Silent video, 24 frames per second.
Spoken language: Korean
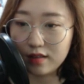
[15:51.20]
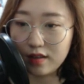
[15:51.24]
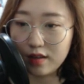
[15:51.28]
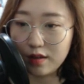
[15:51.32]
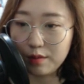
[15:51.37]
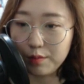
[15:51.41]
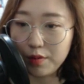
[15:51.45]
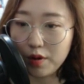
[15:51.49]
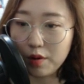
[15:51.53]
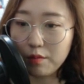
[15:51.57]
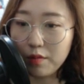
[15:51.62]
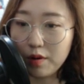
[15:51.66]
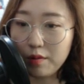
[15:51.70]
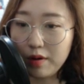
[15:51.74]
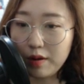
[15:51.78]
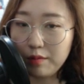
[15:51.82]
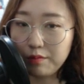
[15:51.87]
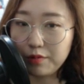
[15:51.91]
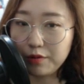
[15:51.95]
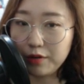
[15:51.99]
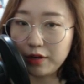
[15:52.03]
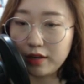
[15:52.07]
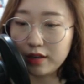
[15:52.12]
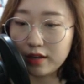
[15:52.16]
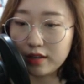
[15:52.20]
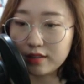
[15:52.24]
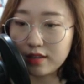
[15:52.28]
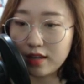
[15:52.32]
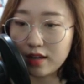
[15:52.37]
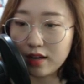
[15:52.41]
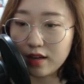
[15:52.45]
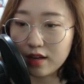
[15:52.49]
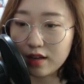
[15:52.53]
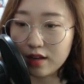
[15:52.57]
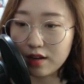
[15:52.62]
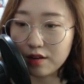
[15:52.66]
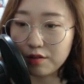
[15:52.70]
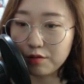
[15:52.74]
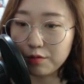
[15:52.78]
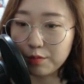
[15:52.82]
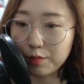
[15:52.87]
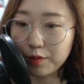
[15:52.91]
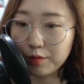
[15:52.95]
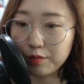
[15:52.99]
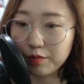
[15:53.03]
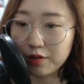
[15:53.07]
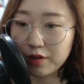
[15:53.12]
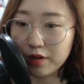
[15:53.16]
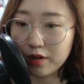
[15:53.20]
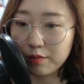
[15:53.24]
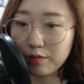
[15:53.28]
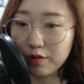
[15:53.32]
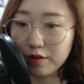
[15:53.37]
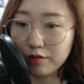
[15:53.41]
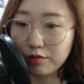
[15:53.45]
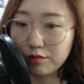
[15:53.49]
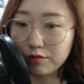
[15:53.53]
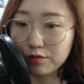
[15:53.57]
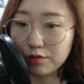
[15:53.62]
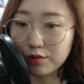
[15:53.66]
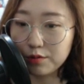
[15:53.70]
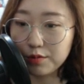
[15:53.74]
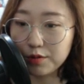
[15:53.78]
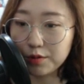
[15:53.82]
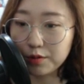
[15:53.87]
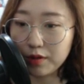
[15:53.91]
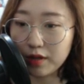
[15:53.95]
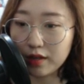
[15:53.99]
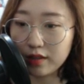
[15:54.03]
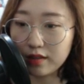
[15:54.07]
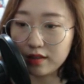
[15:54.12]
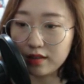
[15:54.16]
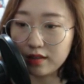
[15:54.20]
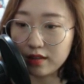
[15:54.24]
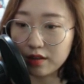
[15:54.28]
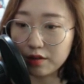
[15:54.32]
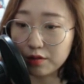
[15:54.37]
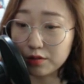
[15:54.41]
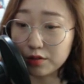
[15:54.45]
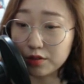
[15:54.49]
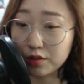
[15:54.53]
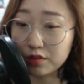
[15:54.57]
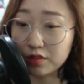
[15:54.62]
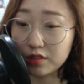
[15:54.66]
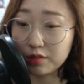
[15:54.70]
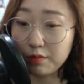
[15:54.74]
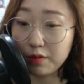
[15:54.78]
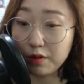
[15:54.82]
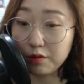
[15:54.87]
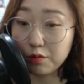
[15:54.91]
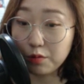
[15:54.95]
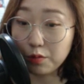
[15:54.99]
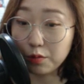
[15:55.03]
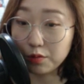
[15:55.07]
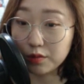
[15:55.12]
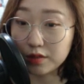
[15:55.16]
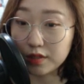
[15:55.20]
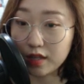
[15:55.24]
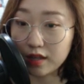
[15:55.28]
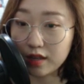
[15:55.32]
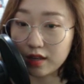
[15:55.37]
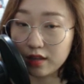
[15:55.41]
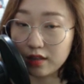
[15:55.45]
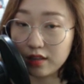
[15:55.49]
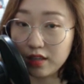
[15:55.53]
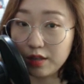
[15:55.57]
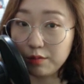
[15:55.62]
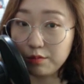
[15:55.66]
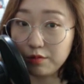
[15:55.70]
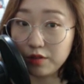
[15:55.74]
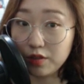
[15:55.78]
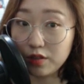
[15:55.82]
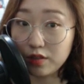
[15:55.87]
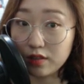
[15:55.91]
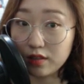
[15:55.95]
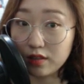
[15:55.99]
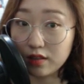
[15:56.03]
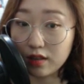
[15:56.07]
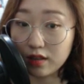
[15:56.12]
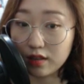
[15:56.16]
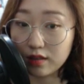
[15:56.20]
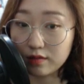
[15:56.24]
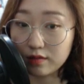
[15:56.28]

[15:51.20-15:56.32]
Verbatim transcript: 평범한 불이라 생각하고 뽑으려 하면 울음소리가 들린다. 어쩐지 매우 오싹한 기분이 든다.